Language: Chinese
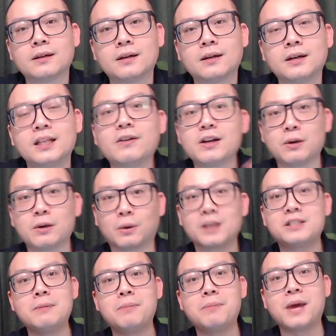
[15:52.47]
因为有了
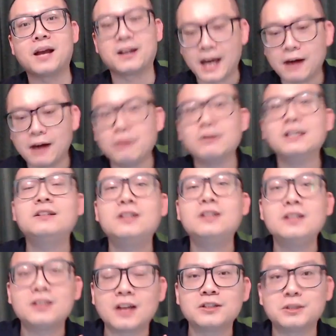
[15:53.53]
芯片
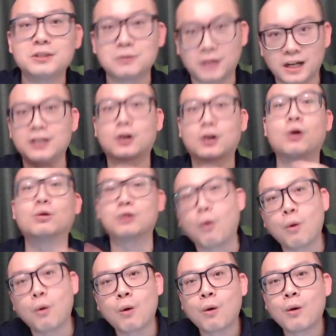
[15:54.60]
，LED 灯就可以沟
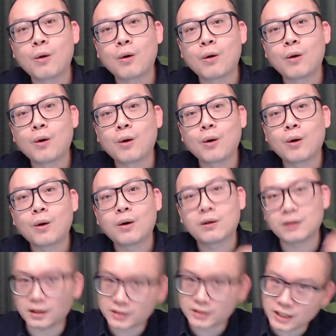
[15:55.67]
通。
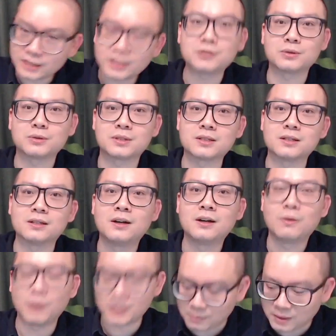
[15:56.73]
那这些就是
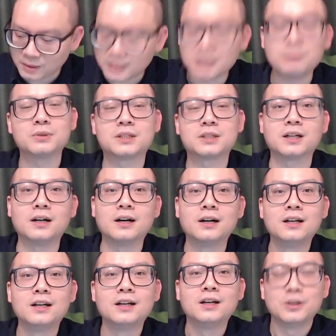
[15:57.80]
为什么一部车
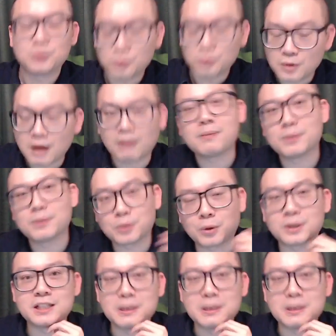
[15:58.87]
需要那么多的芯